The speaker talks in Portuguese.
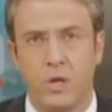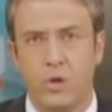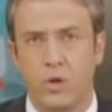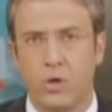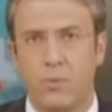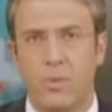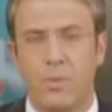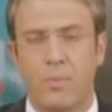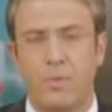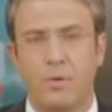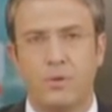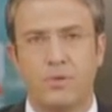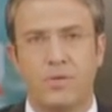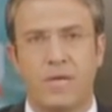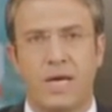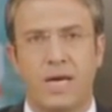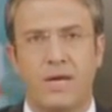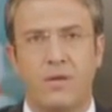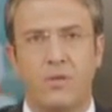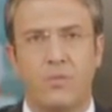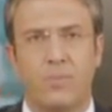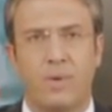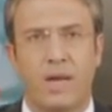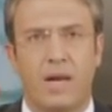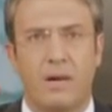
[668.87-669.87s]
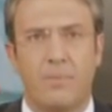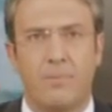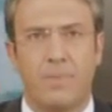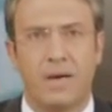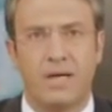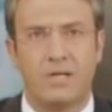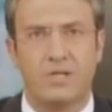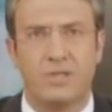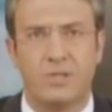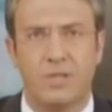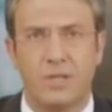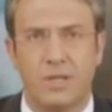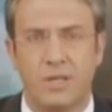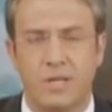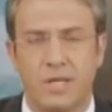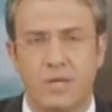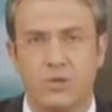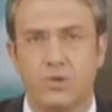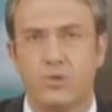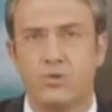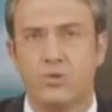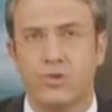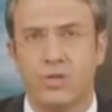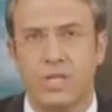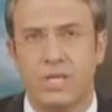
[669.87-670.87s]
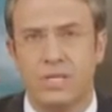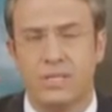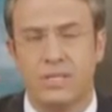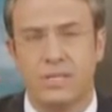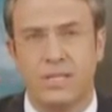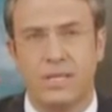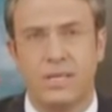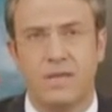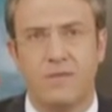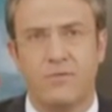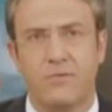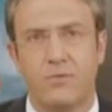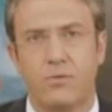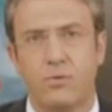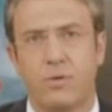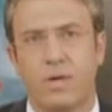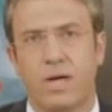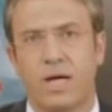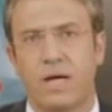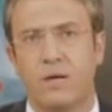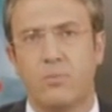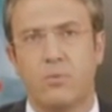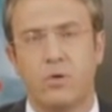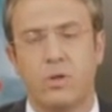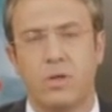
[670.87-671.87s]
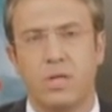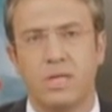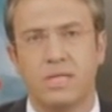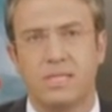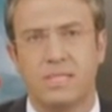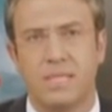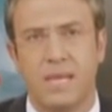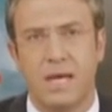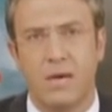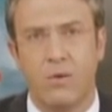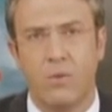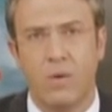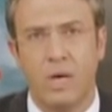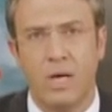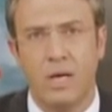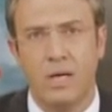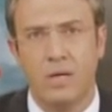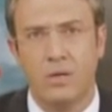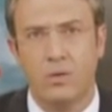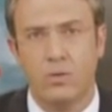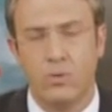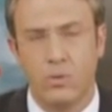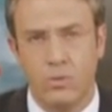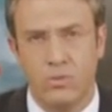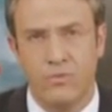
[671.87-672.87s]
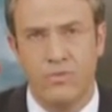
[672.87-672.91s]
e o nome apontado para a pasta da Justiça na futura remodelação do